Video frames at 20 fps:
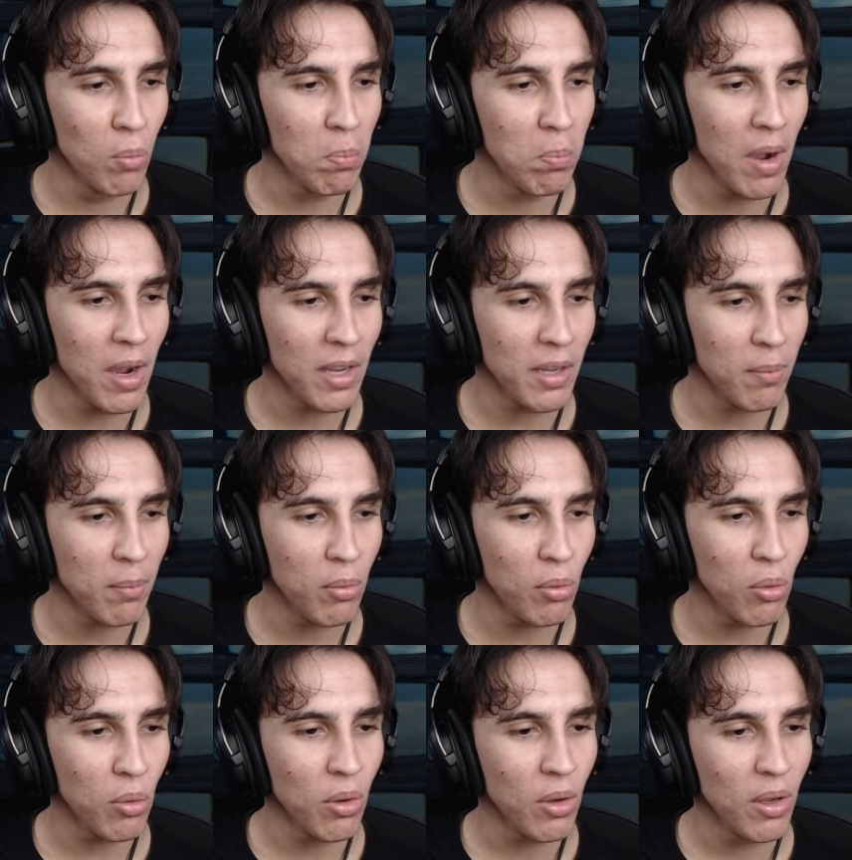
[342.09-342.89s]

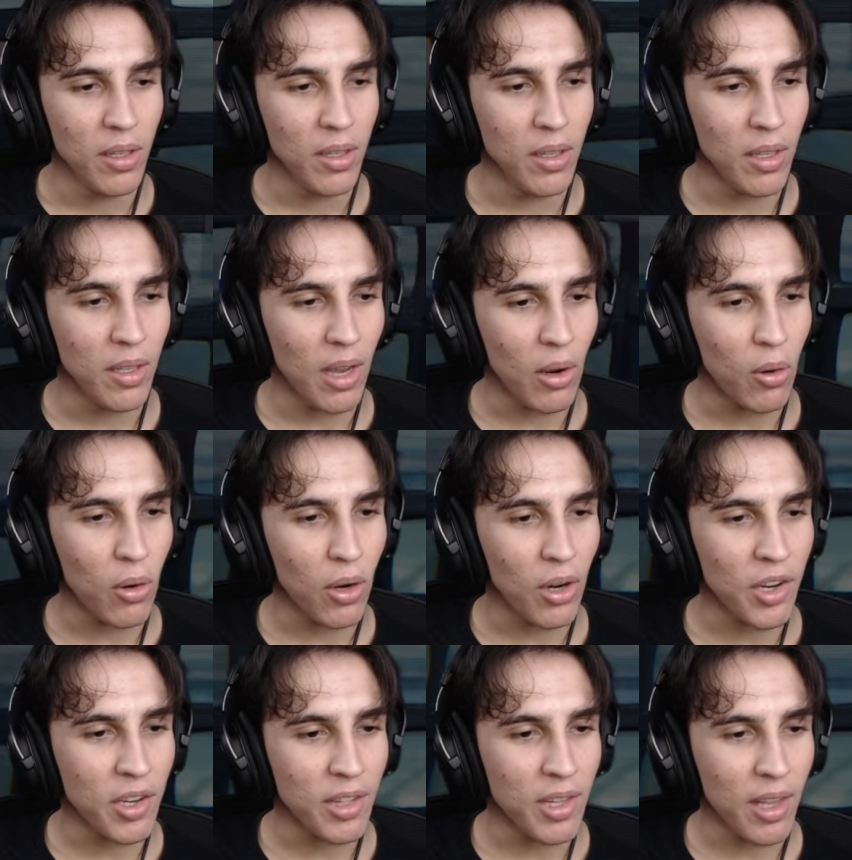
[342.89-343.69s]
Bangbu. E
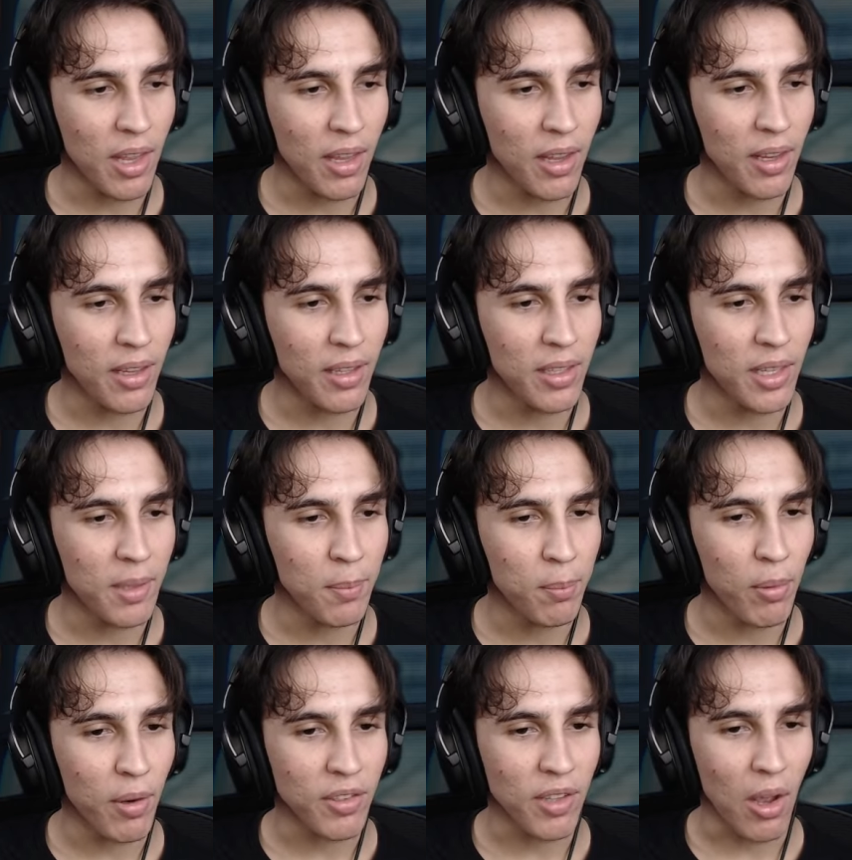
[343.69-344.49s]
agora a gente tem que ir
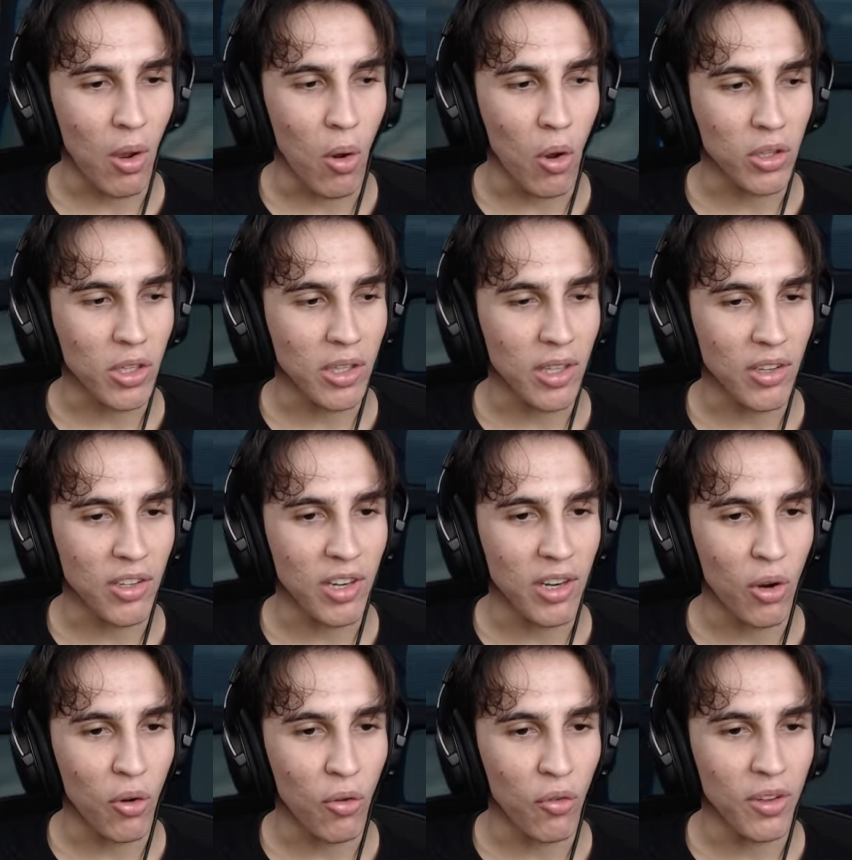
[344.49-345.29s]
andando por essa rota até
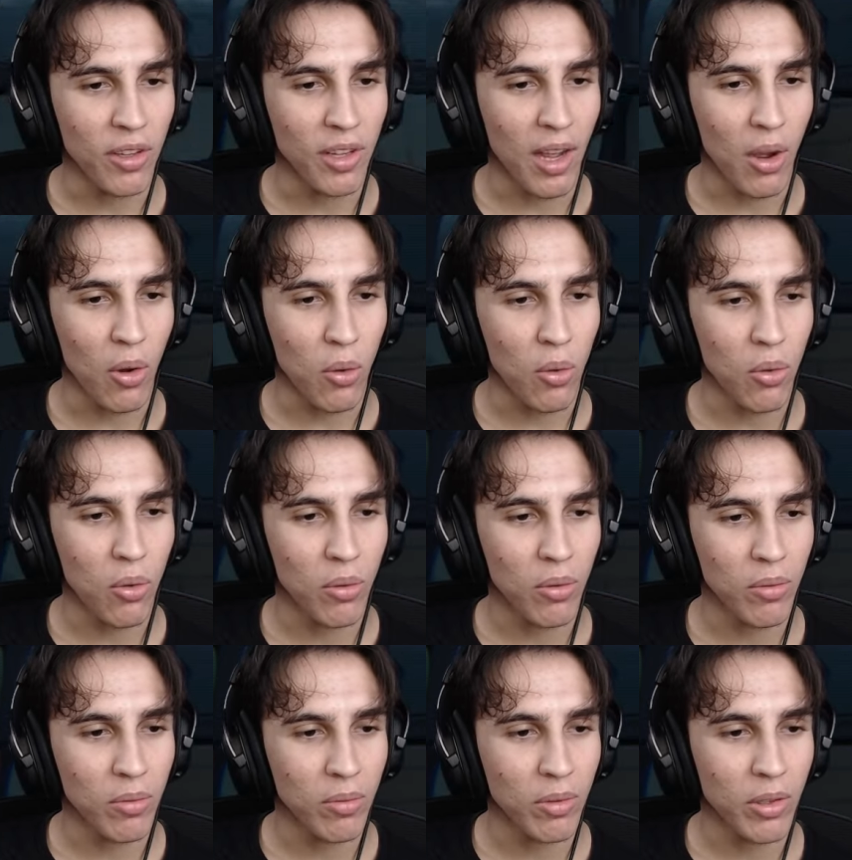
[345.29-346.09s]
chegar ao final,
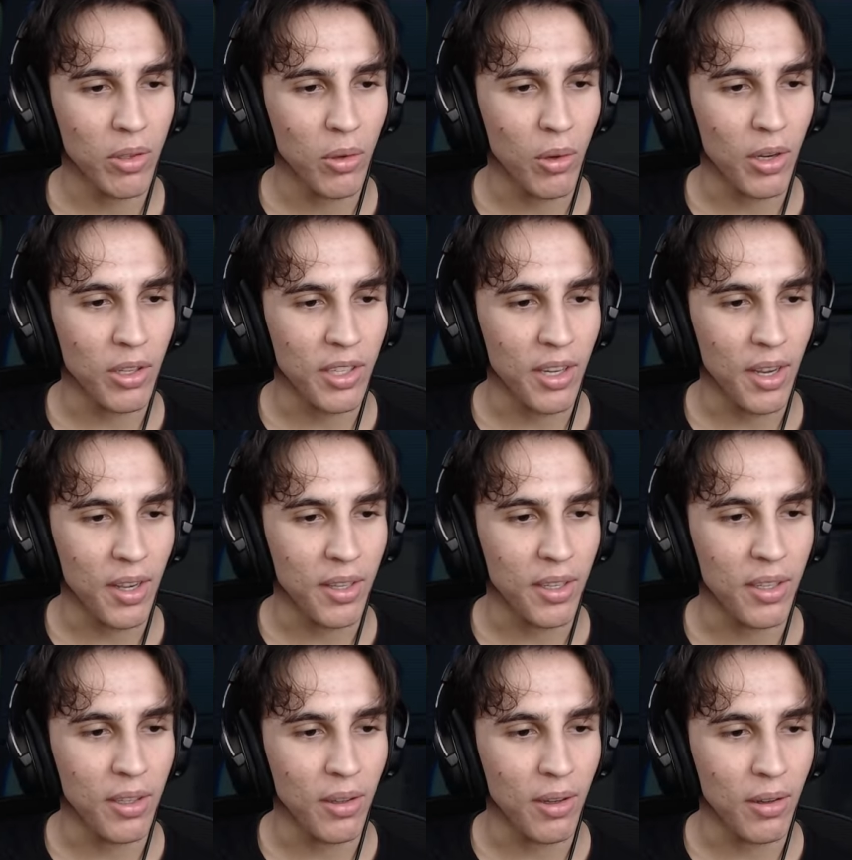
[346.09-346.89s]
que eu acho que é
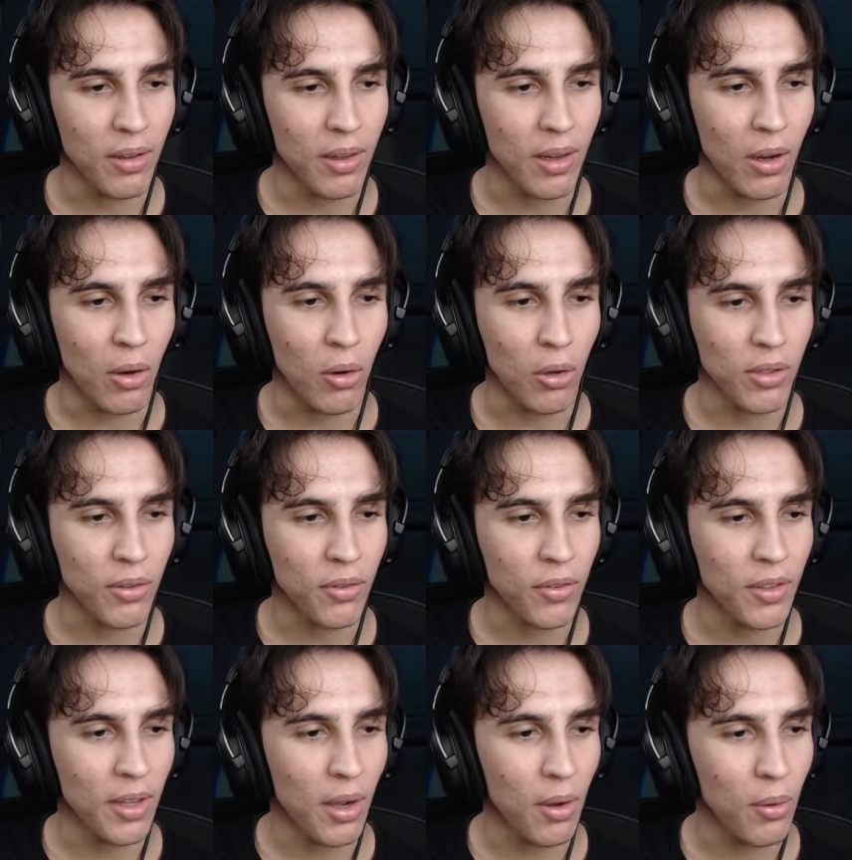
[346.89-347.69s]
aqui a roda
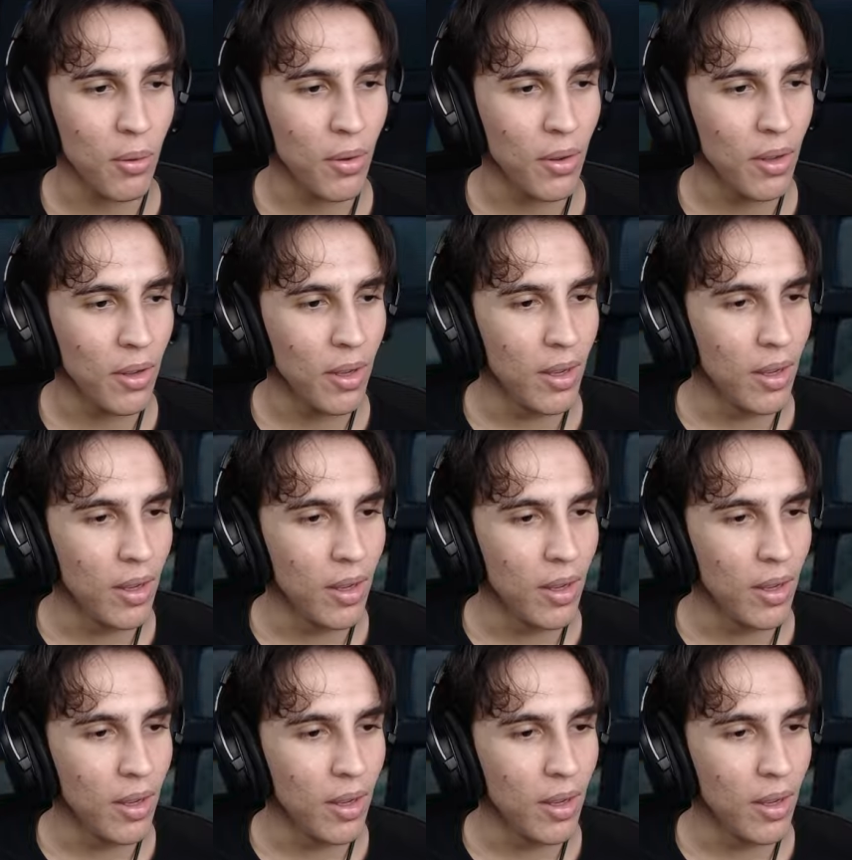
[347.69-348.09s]
final.